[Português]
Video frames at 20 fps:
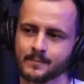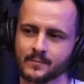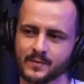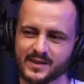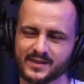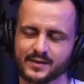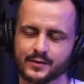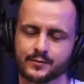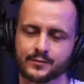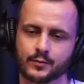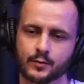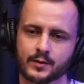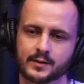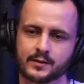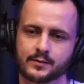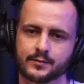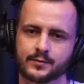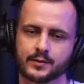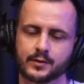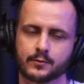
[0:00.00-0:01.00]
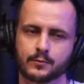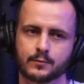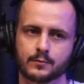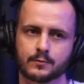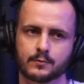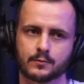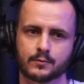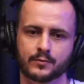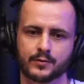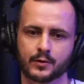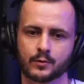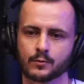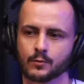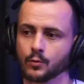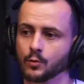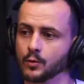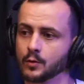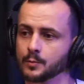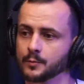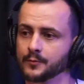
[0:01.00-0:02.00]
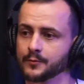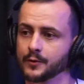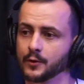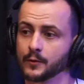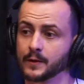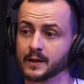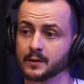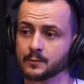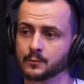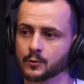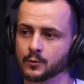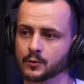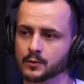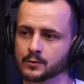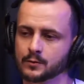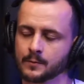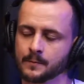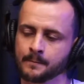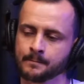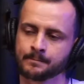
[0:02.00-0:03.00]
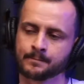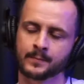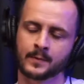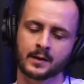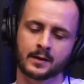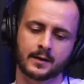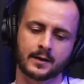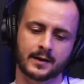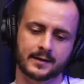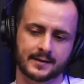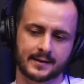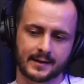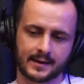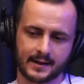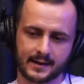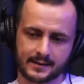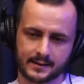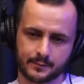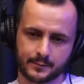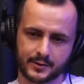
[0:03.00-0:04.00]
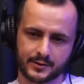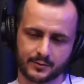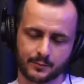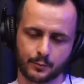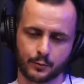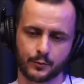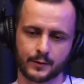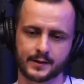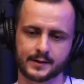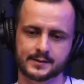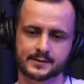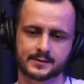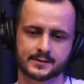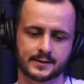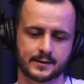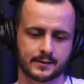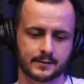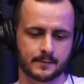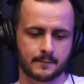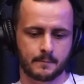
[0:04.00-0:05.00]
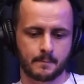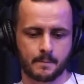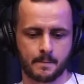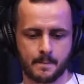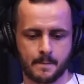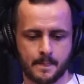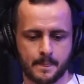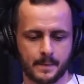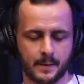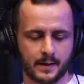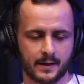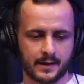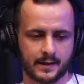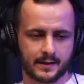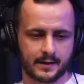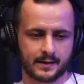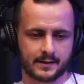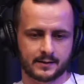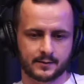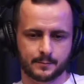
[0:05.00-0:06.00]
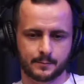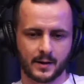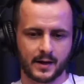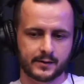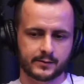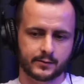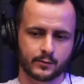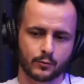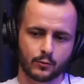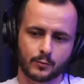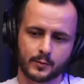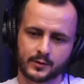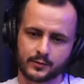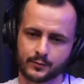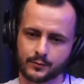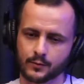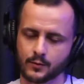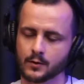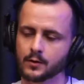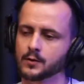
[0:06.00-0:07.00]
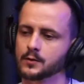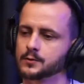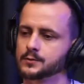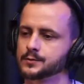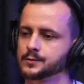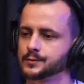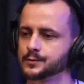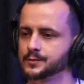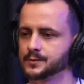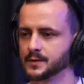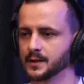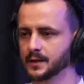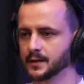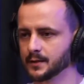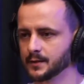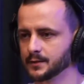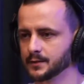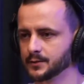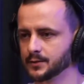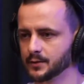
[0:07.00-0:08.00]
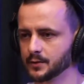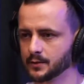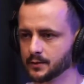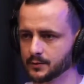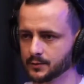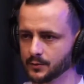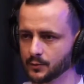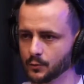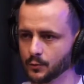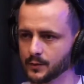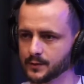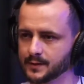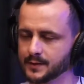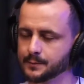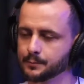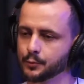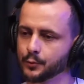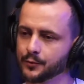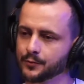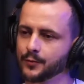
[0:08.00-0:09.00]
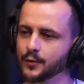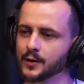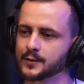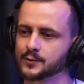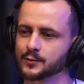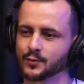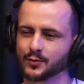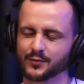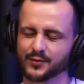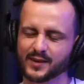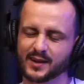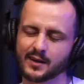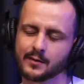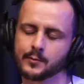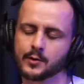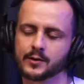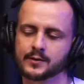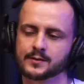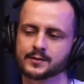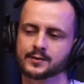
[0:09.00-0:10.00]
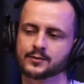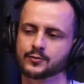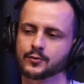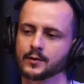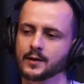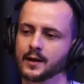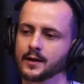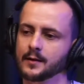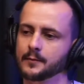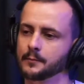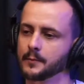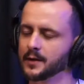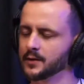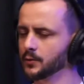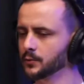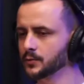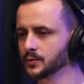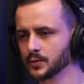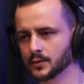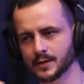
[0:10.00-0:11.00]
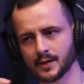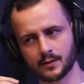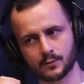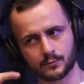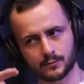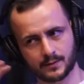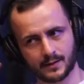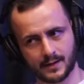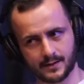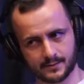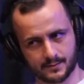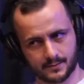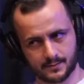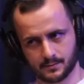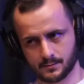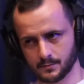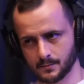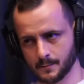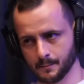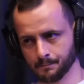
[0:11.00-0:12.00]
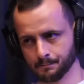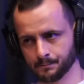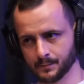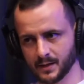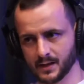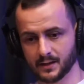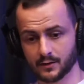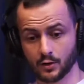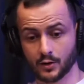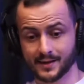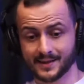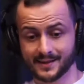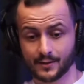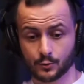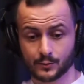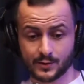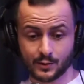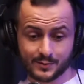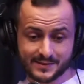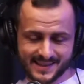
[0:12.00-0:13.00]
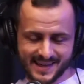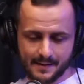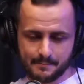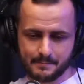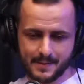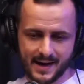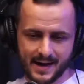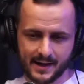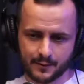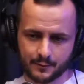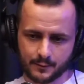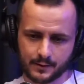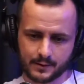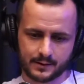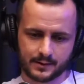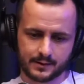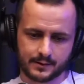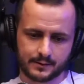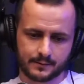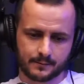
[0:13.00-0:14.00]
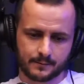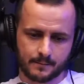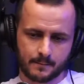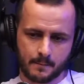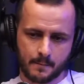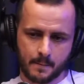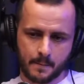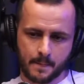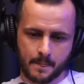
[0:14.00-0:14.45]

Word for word: Vai ser foda ver um, ver um corpo, ver alguém morto. Até na academia de polícia é, eles passam algumas fotos, né, de, de coisa, e por foto tu fica meio assim de olhar, mas eu não sei o que acontece. Que na hora que é o teu trabalho ali, uhum.